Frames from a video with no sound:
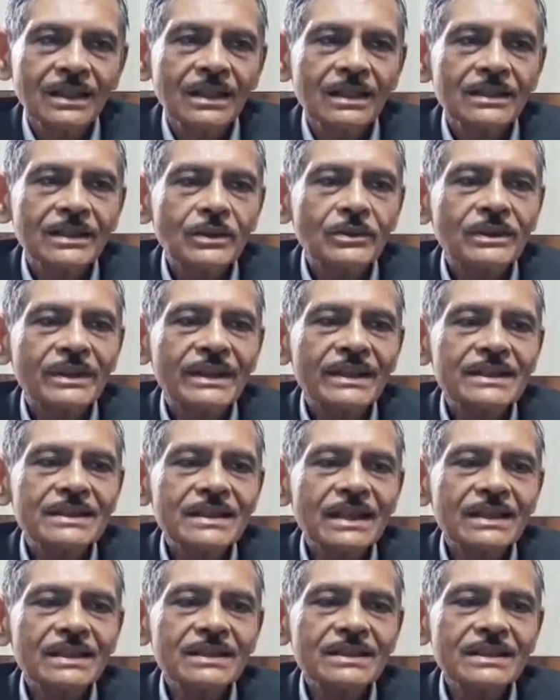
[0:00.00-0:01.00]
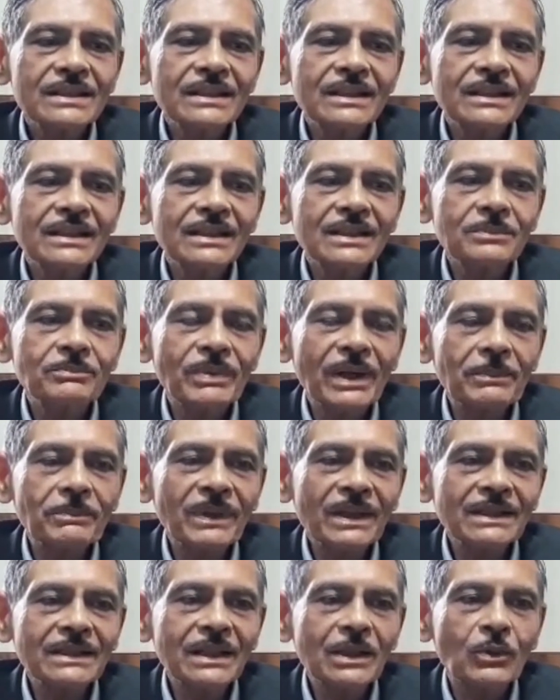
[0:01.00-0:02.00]
দেখুন কিষাণজি
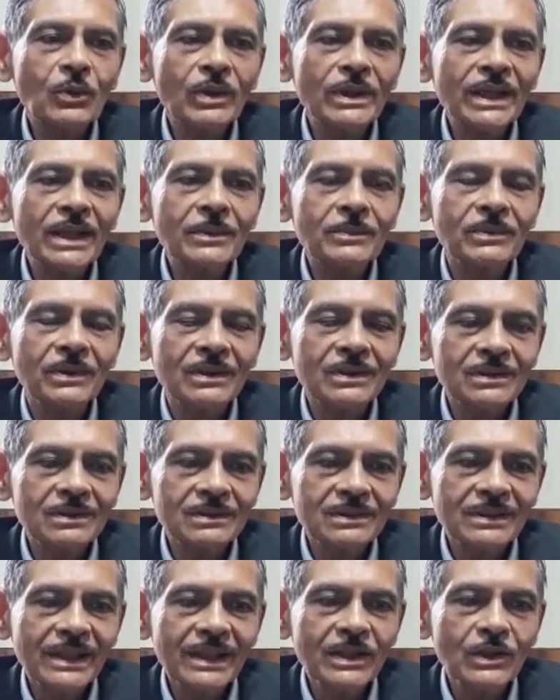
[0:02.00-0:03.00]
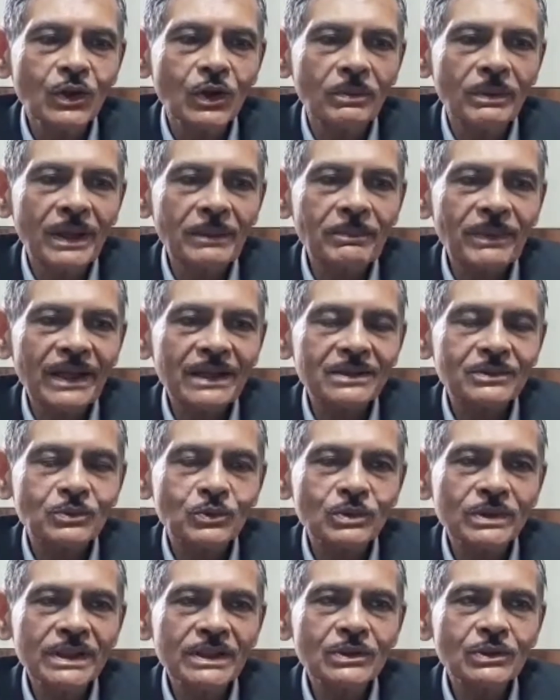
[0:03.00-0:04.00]
ব্যাপারটা অনেক দীর্ঘ ব্যাপার
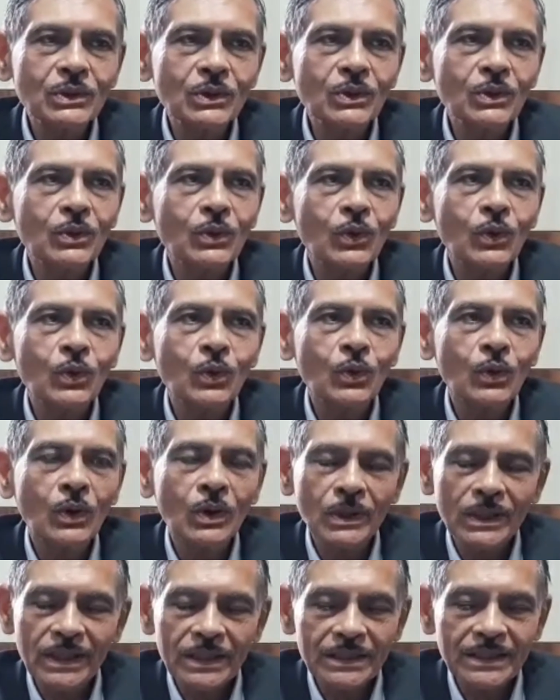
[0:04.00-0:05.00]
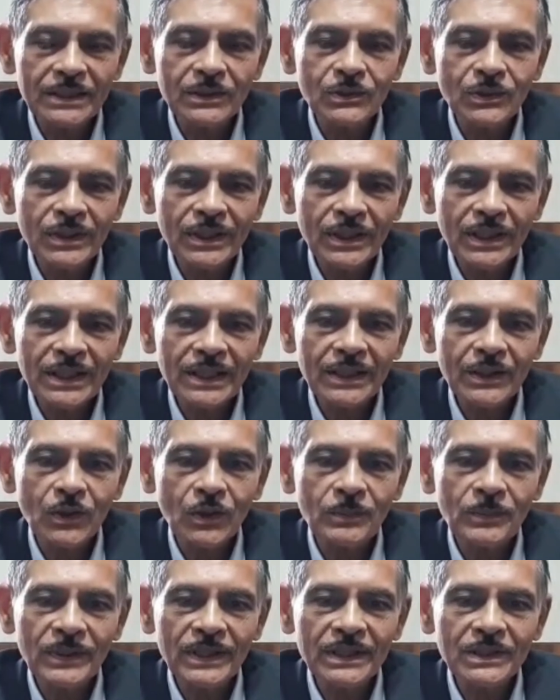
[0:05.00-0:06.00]
উনি তো অনেক দিন ধরে এখানে
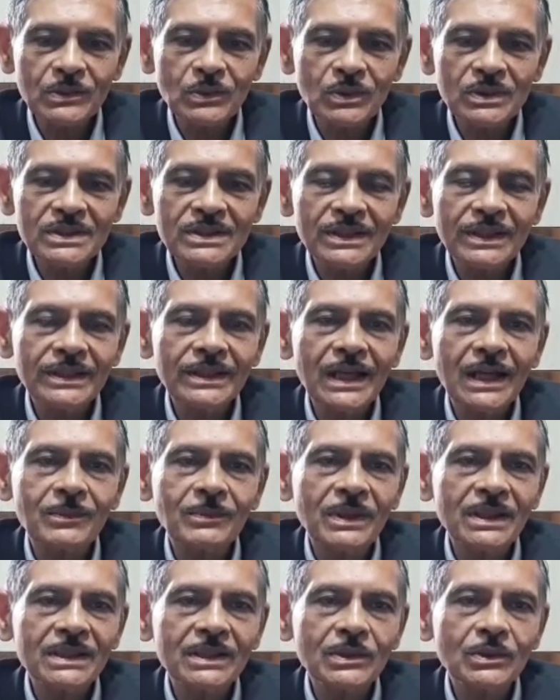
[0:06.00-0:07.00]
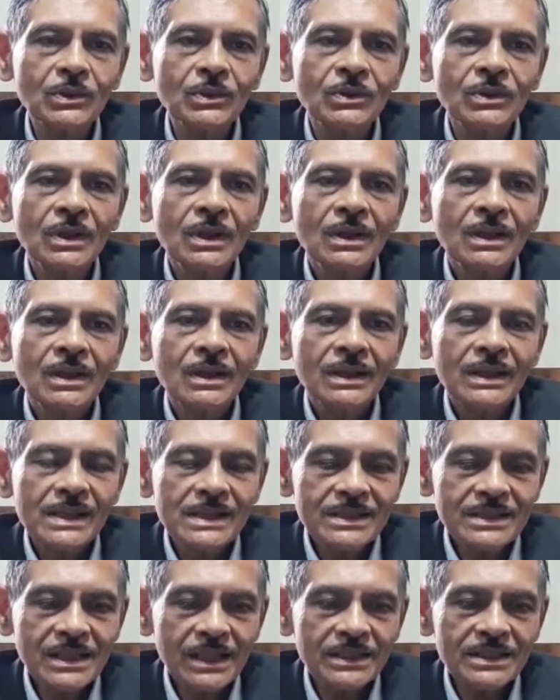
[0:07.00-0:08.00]
অপারেট করছিলেন আমাদেরও
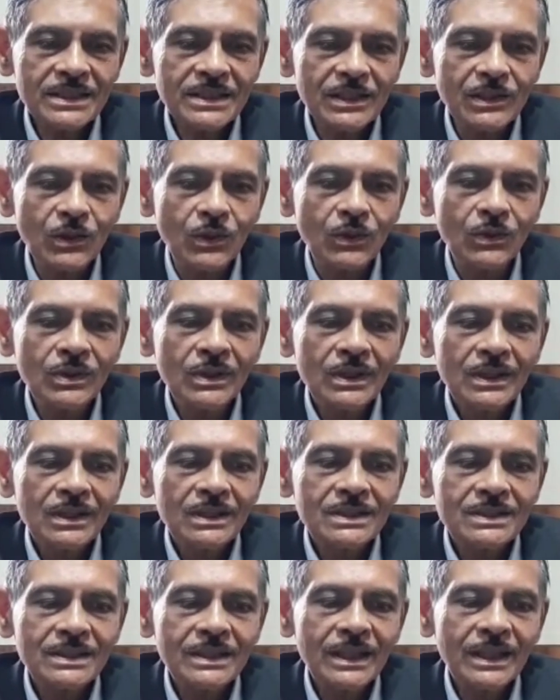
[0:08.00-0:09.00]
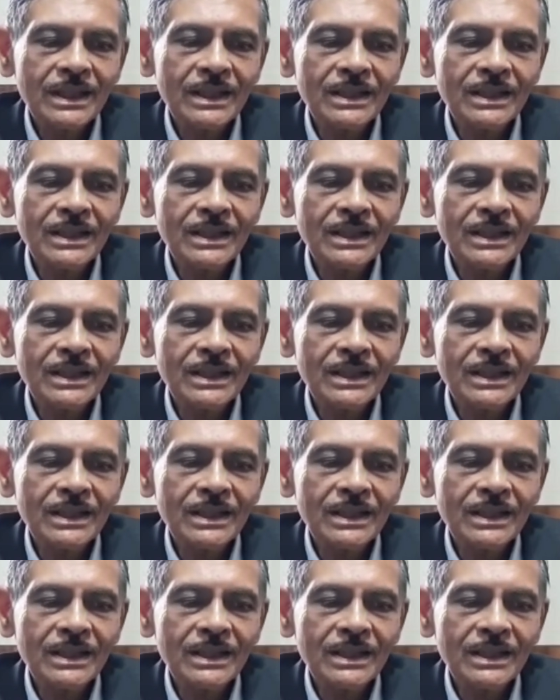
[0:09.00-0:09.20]
ইচ্ছা ছিল যে